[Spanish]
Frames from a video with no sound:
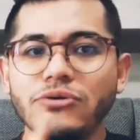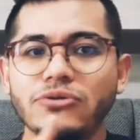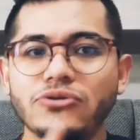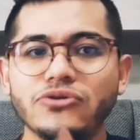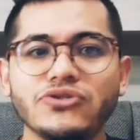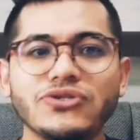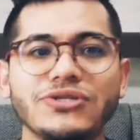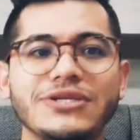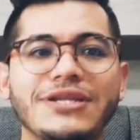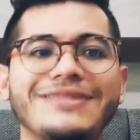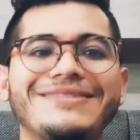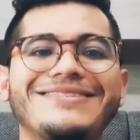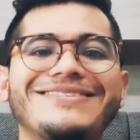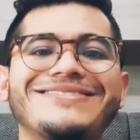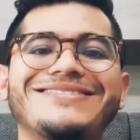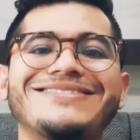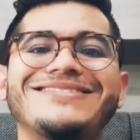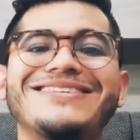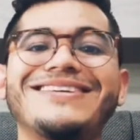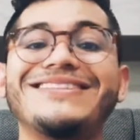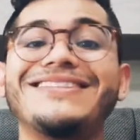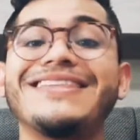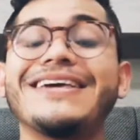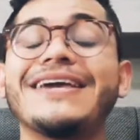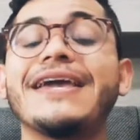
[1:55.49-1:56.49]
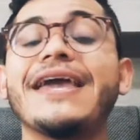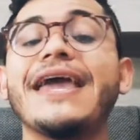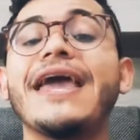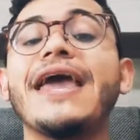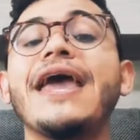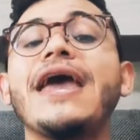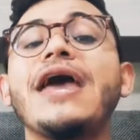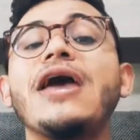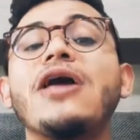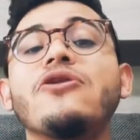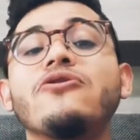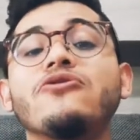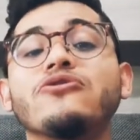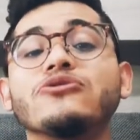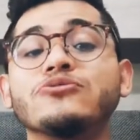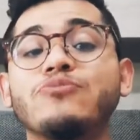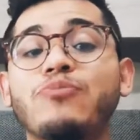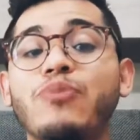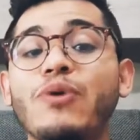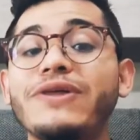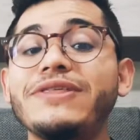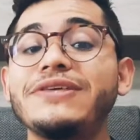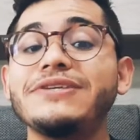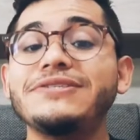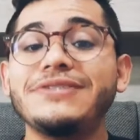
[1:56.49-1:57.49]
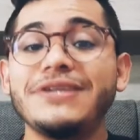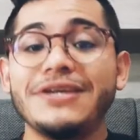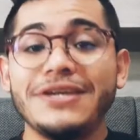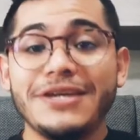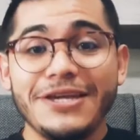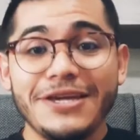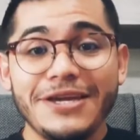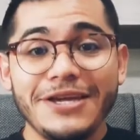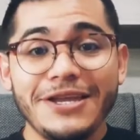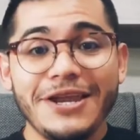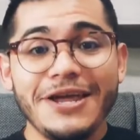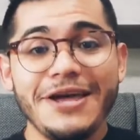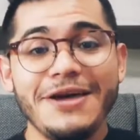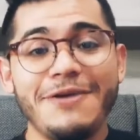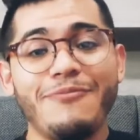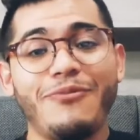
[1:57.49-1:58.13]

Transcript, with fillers: no sin antes decirte que nos puedes seguir,